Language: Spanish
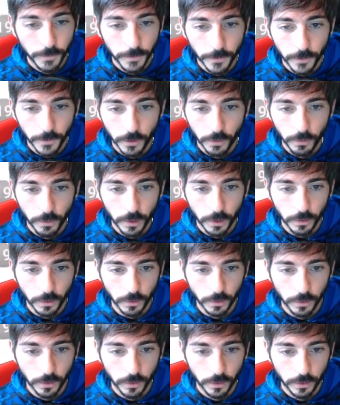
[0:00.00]
Y
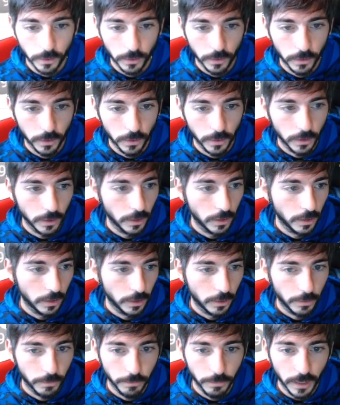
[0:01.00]
luego...
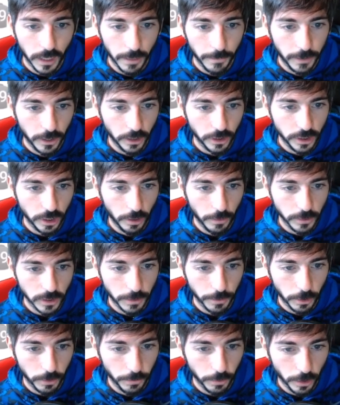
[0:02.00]
Vale, a menos si lo vamos
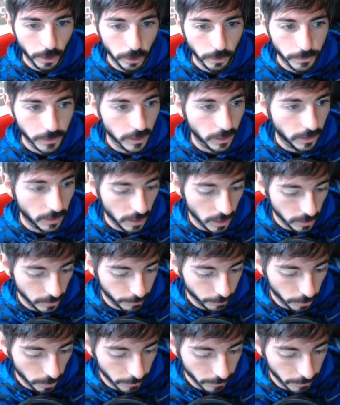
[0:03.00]
a poner un poquito más atrás. Pon a